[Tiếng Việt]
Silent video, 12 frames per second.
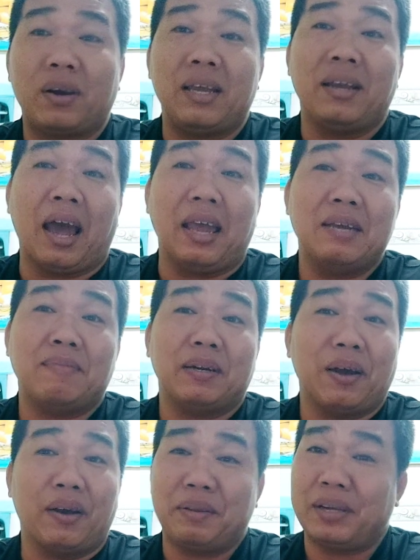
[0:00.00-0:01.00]
liên hệ với
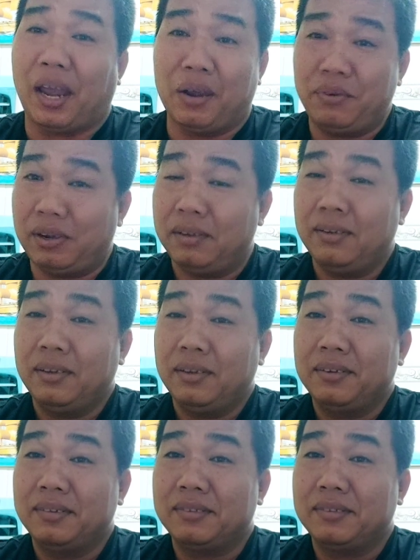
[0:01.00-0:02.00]
mình rồi nên cứ hiểu rồi
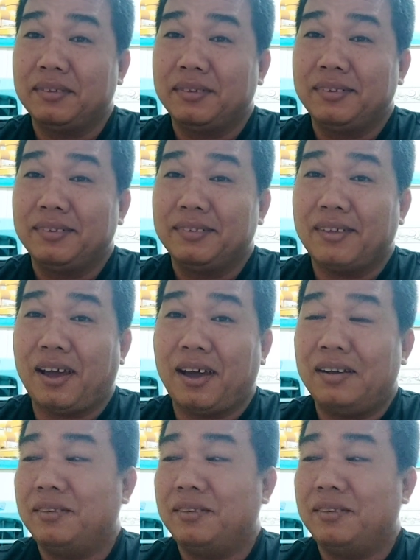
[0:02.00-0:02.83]
đó